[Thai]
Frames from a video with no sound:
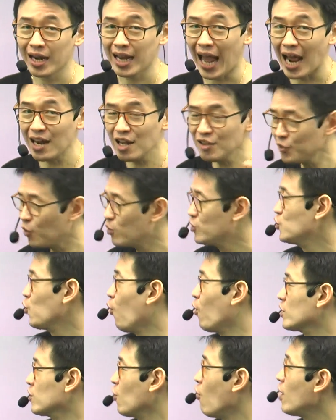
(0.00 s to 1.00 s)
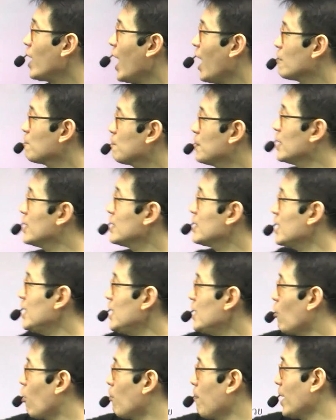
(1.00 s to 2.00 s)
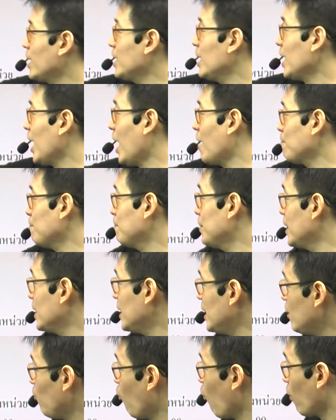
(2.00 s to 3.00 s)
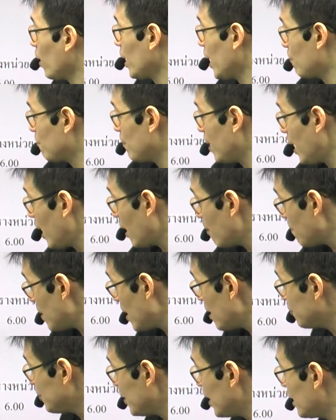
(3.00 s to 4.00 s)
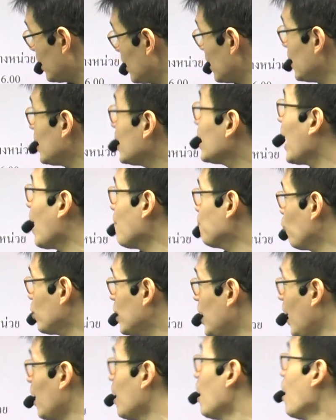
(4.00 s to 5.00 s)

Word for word: ท้ายที่สุดโจทย์ต้องการพื้นที่ของมันนี่นะครับ พื้นที่หกเหลี่ยม A B C D E F ตัวนี้